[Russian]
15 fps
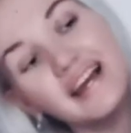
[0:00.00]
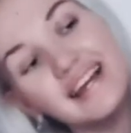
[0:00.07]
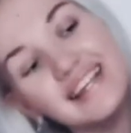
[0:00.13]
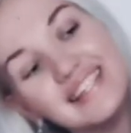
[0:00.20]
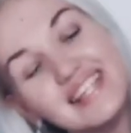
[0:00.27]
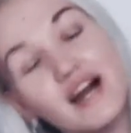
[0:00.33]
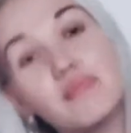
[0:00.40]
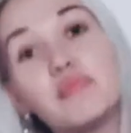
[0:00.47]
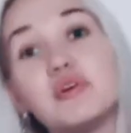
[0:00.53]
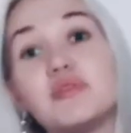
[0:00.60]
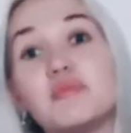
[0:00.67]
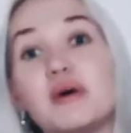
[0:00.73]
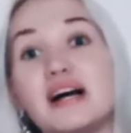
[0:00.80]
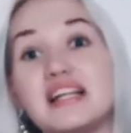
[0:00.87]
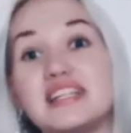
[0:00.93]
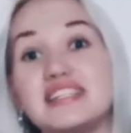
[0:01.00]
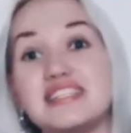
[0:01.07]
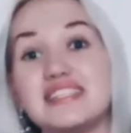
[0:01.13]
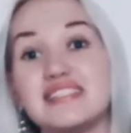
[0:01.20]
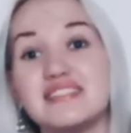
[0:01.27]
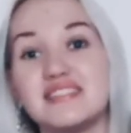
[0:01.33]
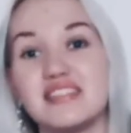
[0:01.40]
Я был
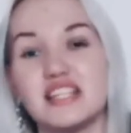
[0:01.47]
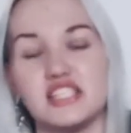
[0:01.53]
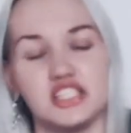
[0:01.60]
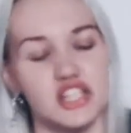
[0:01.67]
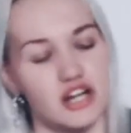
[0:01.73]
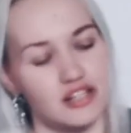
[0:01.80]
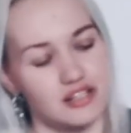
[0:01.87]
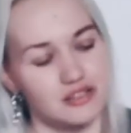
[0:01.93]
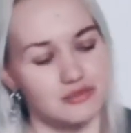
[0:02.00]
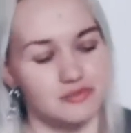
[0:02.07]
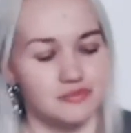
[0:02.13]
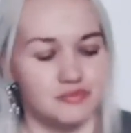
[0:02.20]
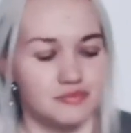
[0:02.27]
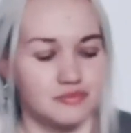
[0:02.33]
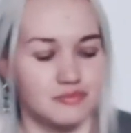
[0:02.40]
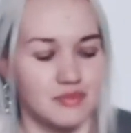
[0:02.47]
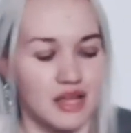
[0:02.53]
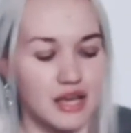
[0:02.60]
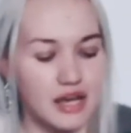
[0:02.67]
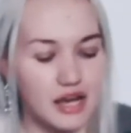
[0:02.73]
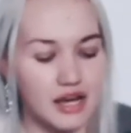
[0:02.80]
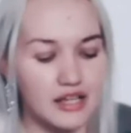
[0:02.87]
маленький сначала.
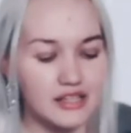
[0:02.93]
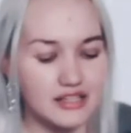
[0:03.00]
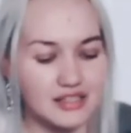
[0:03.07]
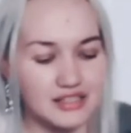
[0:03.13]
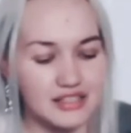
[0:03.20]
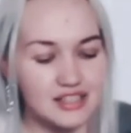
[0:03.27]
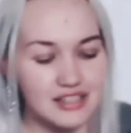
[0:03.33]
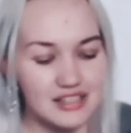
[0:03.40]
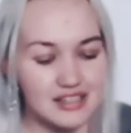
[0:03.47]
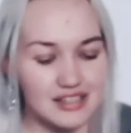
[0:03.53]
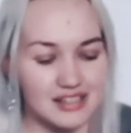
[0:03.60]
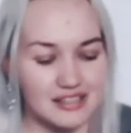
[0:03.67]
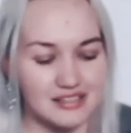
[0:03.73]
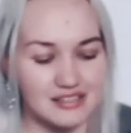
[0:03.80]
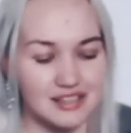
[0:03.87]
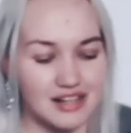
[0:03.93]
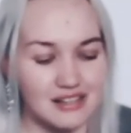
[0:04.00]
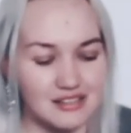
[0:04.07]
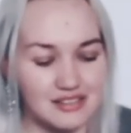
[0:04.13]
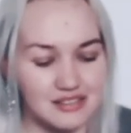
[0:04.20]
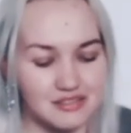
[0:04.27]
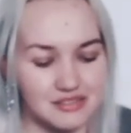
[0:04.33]
Ты
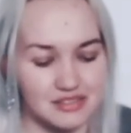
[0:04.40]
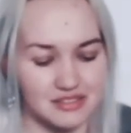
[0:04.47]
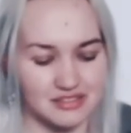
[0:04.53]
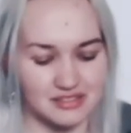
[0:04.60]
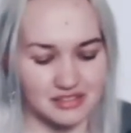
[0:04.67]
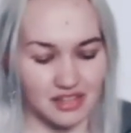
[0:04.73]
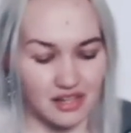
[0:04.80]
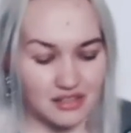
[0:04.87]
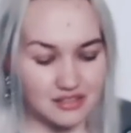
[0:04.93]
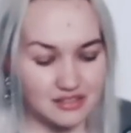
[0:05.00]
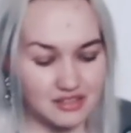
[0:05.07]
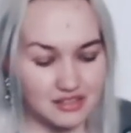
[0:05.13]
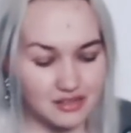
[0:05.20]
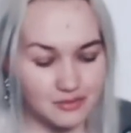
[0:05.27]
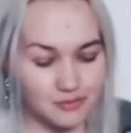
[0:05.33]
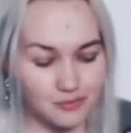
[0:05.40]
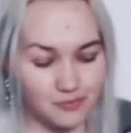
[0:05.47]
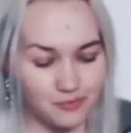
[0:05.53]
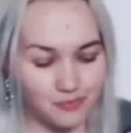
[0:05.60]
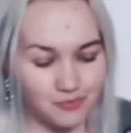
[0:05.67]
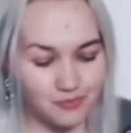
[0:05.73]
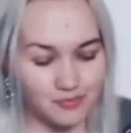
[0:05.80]
рассказывал сказки,
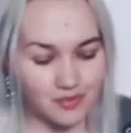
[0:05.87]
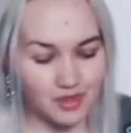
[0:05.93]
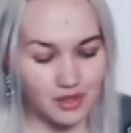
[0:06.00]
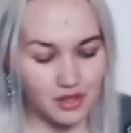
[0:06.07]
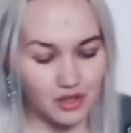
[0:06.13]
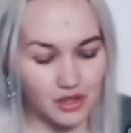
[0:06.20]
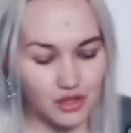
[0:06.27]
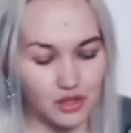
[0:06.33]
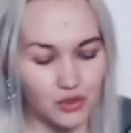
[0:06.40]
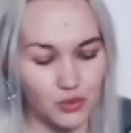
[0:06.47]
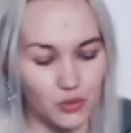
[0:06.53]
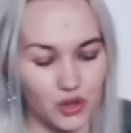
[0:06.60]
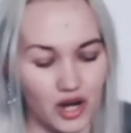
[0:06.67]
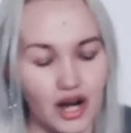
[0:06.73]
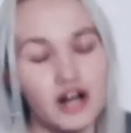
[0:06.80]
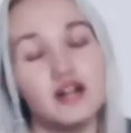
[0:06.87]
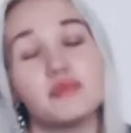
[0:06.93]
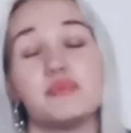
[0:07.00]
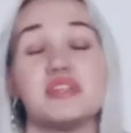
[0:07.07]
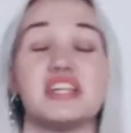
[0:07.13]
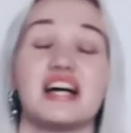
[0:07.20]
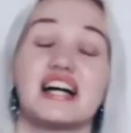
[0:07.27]
на руках
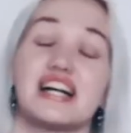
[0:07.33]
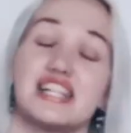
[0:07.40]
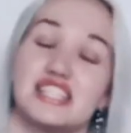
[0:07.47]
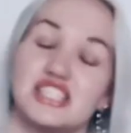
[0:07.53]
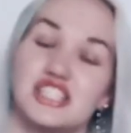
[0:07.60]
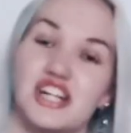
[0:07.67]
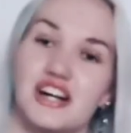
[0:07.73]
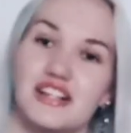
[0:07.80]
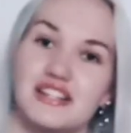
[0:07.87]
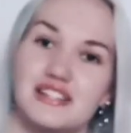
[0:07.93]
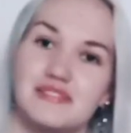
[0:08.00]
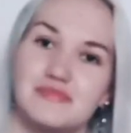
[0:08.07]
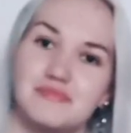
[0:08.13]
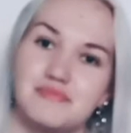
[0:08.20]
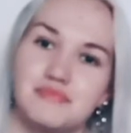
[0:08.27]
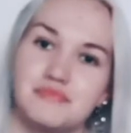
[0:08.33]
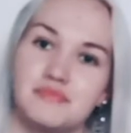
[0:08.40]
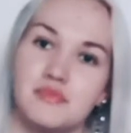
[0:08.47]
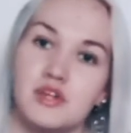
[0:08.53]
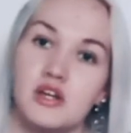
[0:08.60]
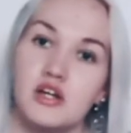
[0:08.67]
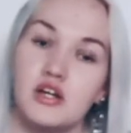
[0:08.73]
меня качала.
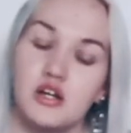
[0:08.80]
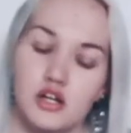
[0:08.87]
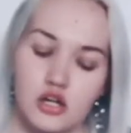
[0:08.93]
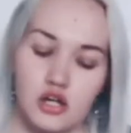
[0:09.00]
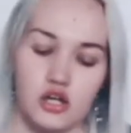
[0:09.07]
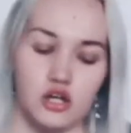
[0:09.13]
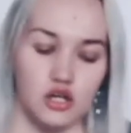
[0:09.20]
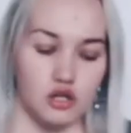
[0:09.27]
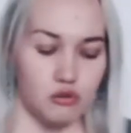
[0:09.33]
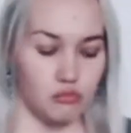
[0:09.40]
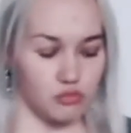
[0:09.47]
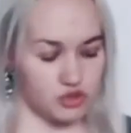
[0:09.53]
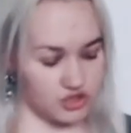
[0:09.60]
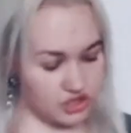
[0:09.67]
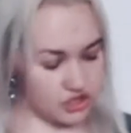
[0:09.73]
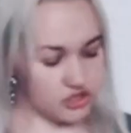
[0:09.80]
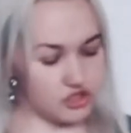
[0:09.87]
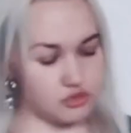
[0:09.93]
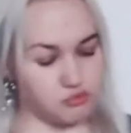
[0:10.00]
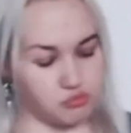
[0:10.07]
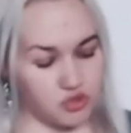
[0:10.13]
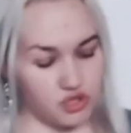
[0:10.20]
Мне
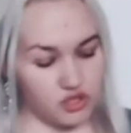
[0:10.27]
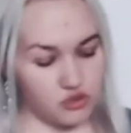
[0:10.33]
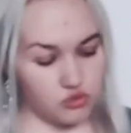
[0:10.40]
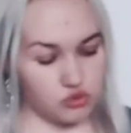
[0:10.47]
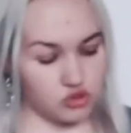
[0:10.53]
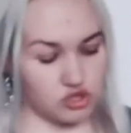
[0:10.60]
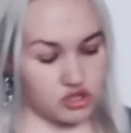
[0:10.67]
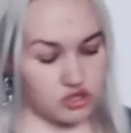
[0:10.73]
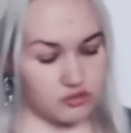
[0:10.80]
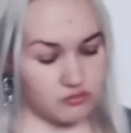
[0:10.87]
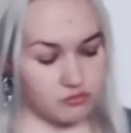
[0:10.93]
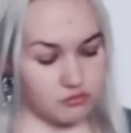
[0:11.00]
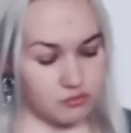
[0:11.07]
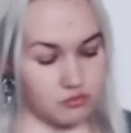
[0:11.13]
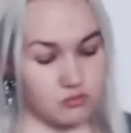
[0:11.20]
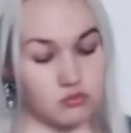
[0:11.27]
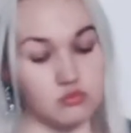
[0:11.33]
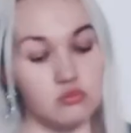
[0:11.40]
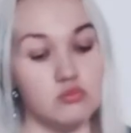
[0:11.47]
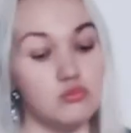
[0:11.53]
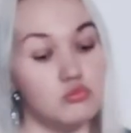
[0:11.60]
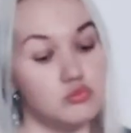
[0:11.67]
теперь уже
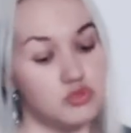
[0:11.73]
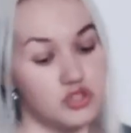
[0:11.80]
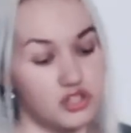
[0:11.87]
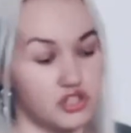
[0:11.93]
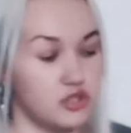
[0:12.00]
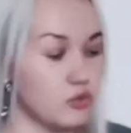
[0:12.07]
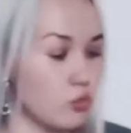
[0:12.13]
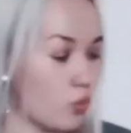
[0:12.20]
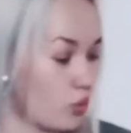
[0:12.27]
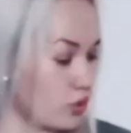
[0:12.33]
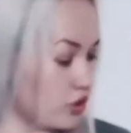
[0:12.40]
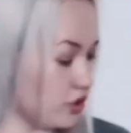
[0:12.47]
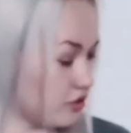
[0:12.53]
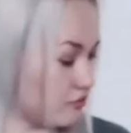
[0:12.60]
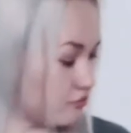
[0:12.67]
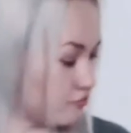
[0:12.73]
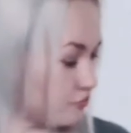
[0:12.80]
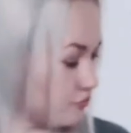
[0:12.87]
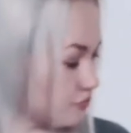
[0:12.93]
три года.